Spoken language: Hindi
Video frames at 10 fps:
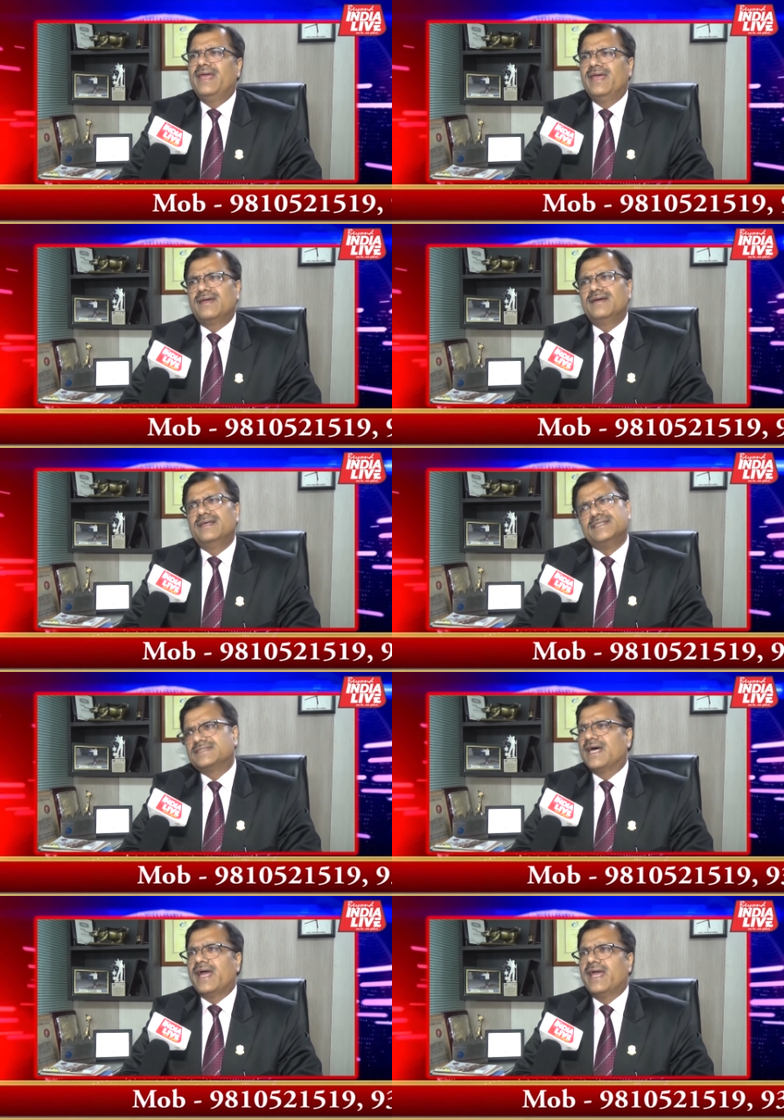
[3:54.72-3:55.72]
एक
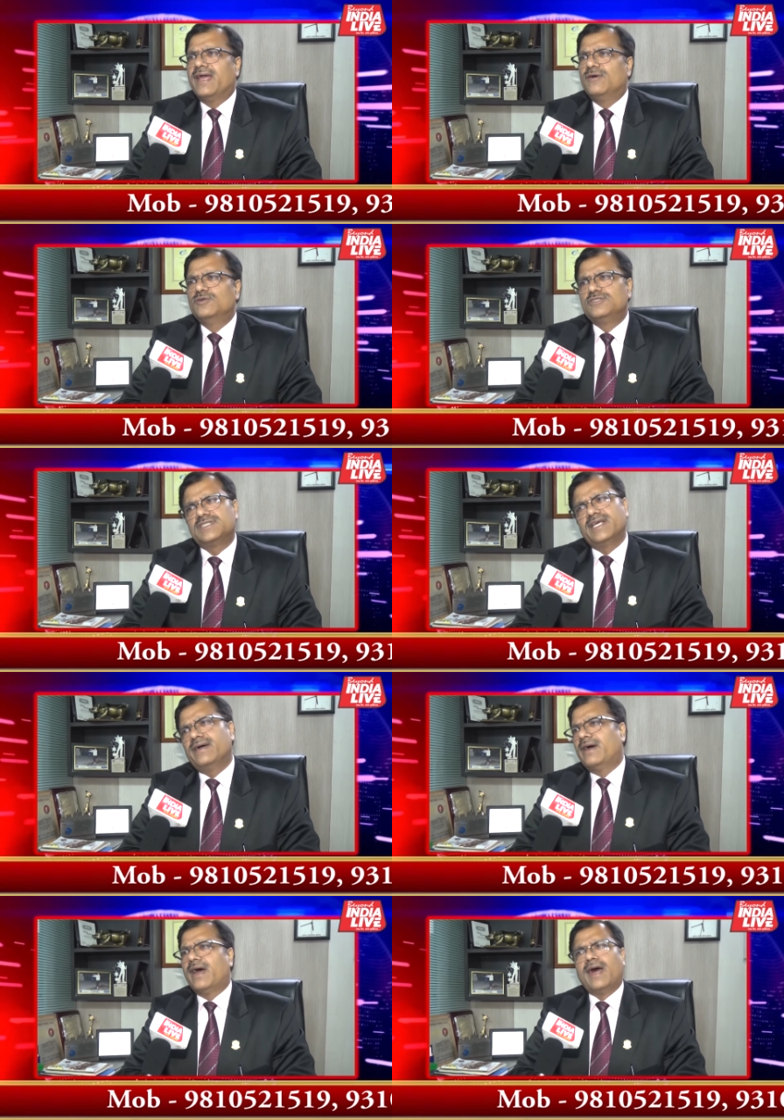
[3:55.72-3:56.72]
हिस्सा है जिससे
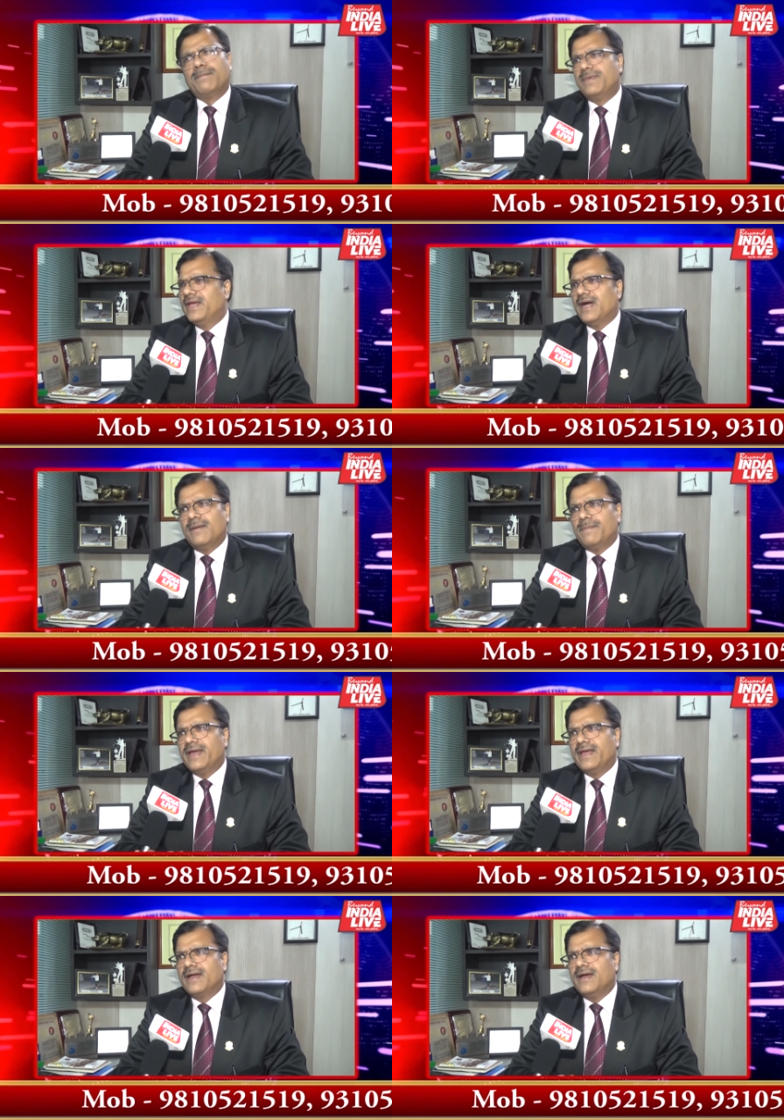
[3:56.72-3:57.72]
अपने आप
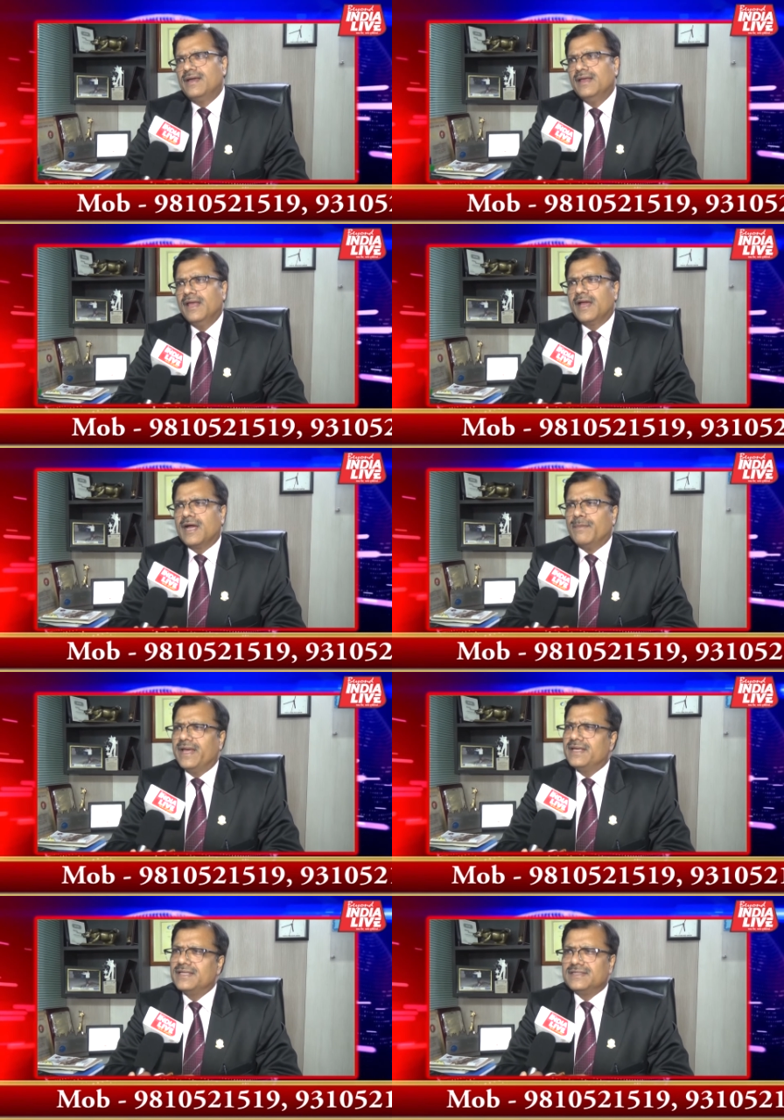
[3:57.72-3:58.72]
आएगा
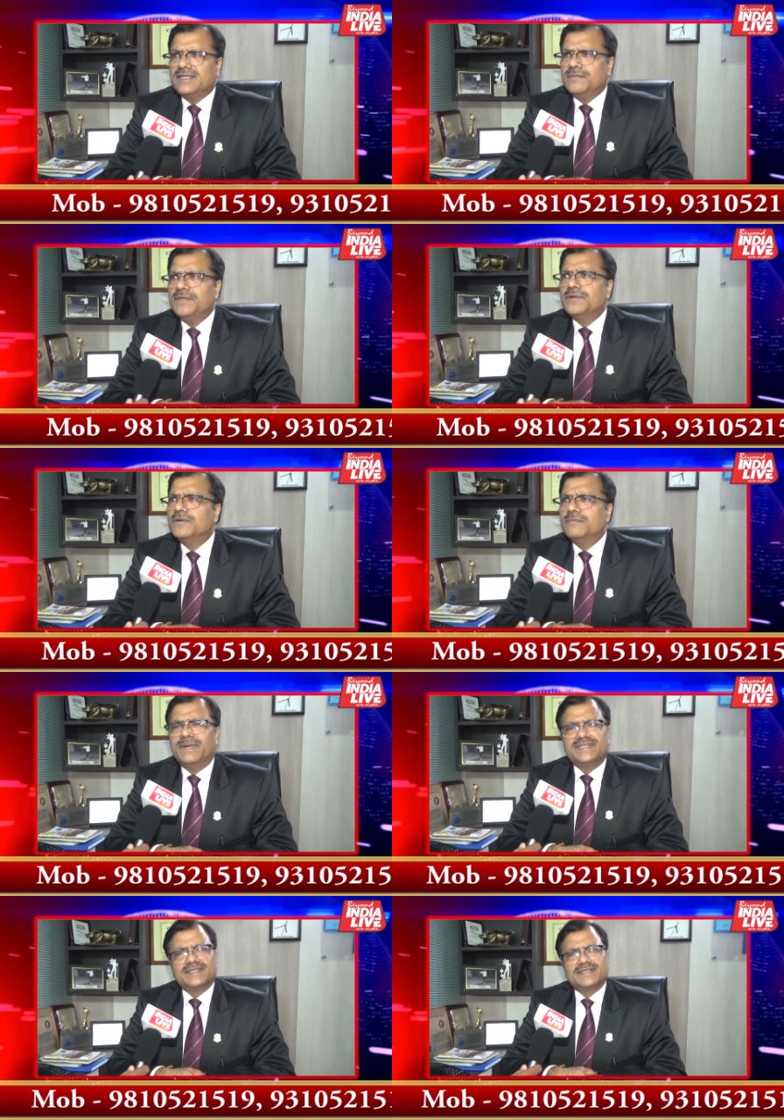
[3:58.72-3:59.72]
कमाई कितनी भी हो
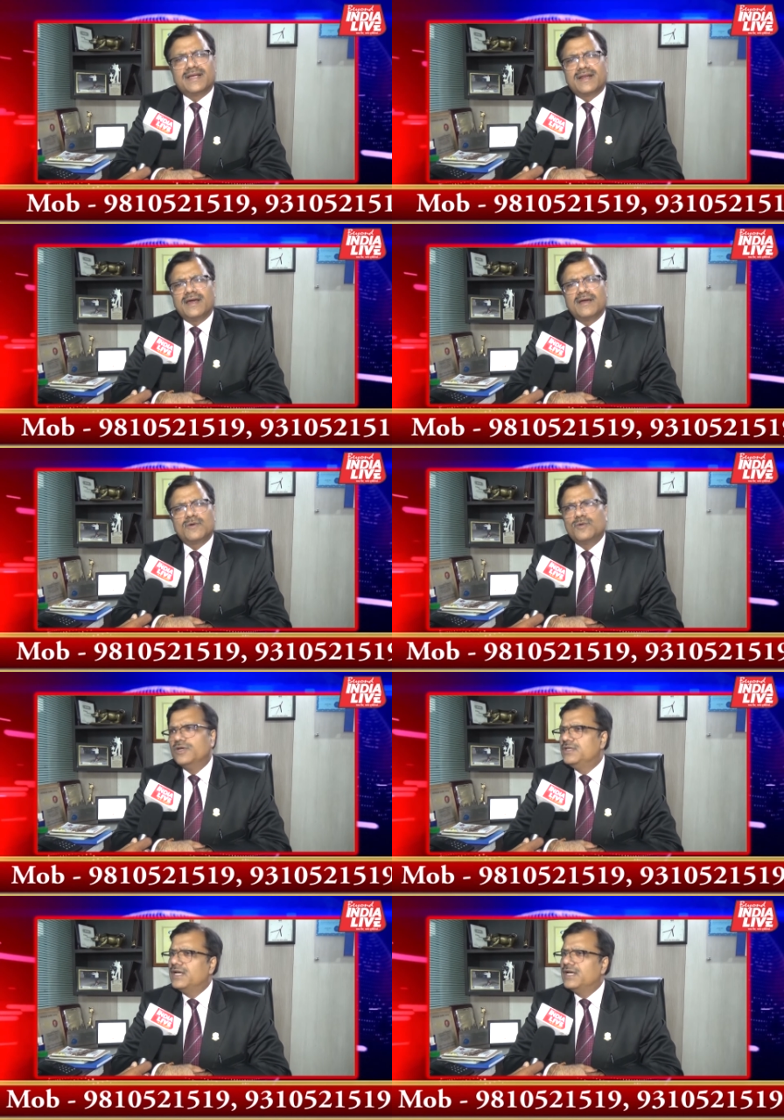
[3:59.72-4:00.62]
बचत करना कोई